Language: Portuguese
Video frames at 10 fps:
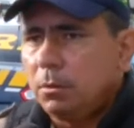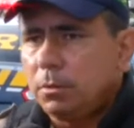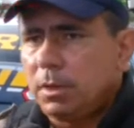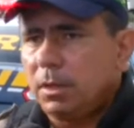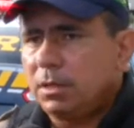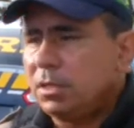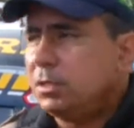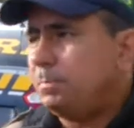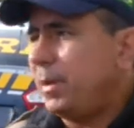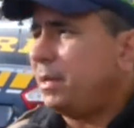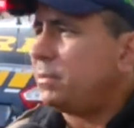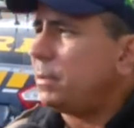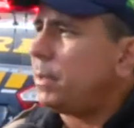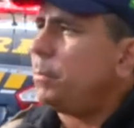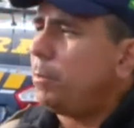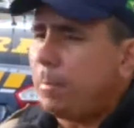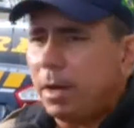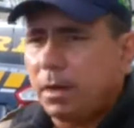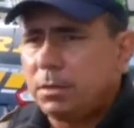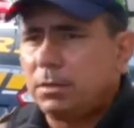o que a gente pede também por
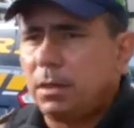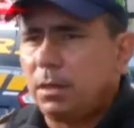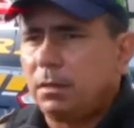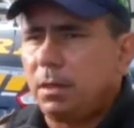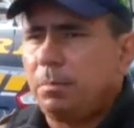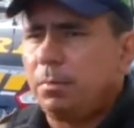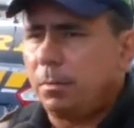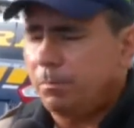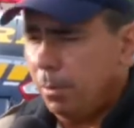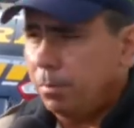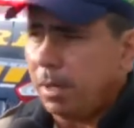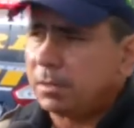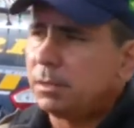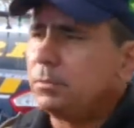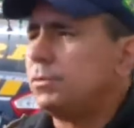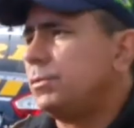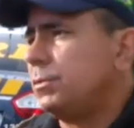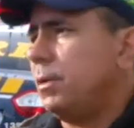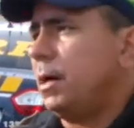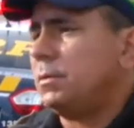parte da, da, da população, dos
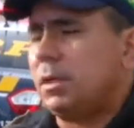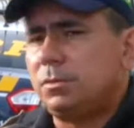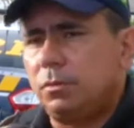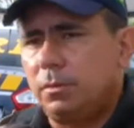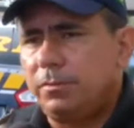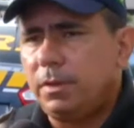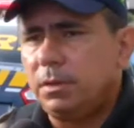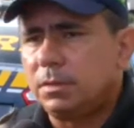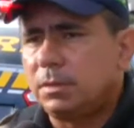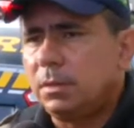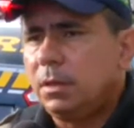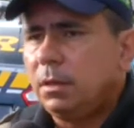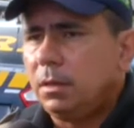usuários das rodovias,